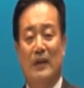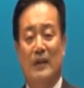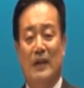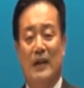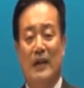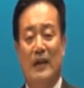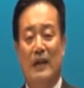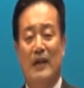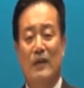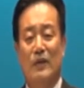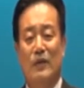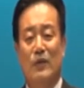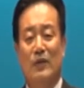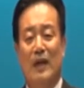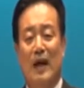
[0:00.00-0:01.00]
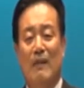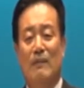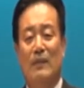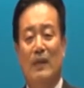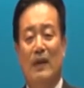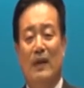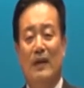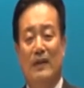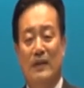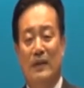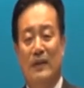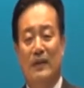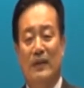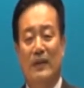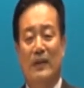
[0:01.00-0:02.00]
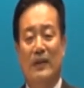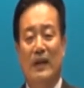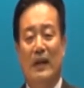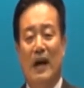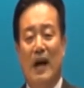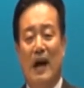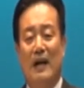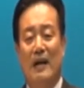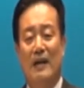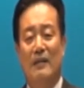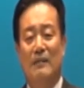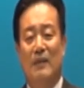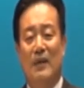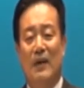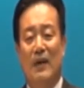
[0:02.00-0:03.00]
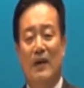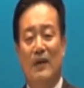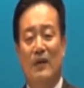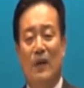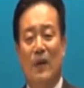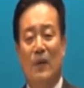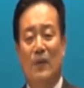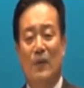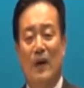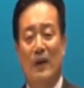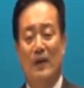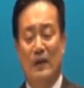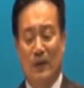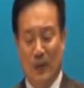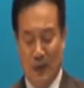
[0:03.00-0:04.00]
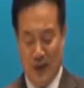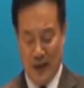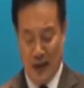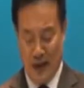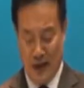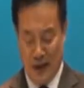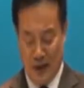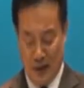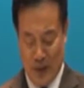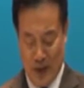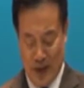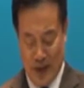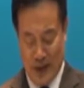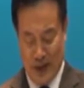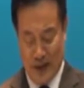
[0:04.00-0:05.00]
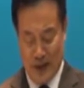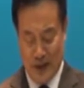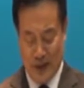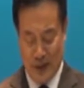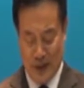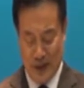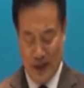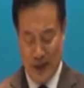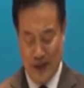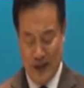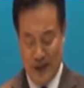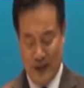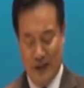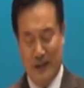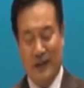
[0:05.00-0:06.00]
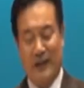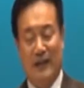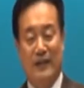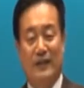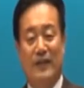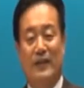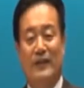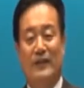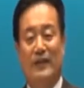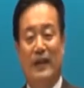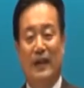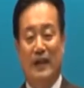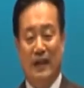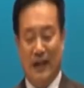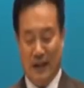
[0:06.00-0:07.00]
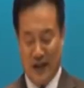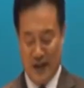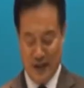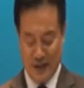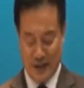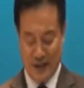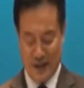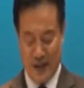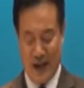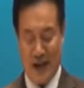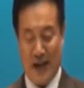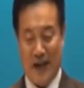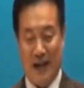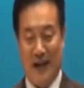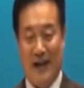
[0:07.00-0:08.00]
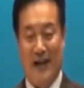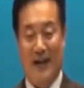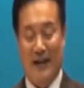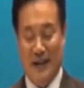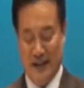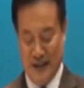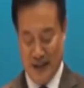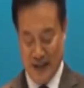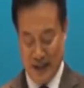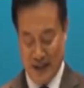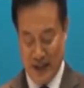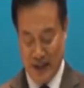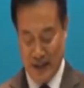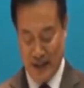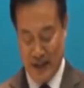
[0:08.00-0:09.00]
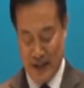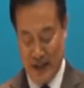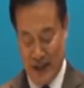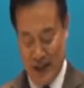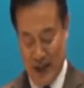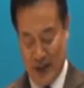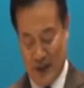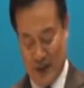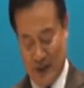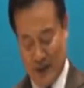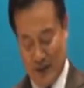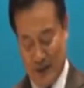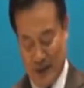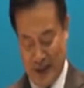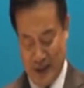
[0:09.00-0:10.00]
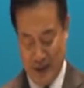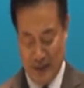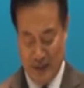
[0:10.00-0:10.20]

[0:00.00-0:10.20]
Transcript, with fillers: 예수 닮게 해서 하나님께 영광을 돌리게 하기 위해 우리를 선택하셨다. 그런 뜻을 가지고 있습니다.